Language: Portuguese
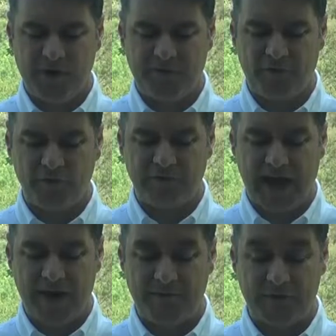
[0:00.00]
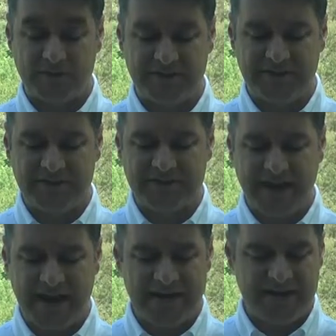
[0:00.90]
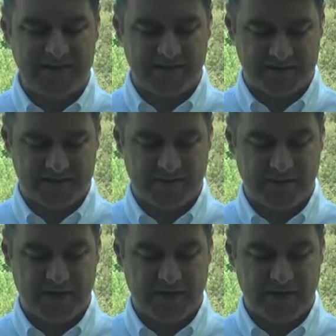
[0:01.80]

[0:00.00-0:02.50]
afrontava os israelitas,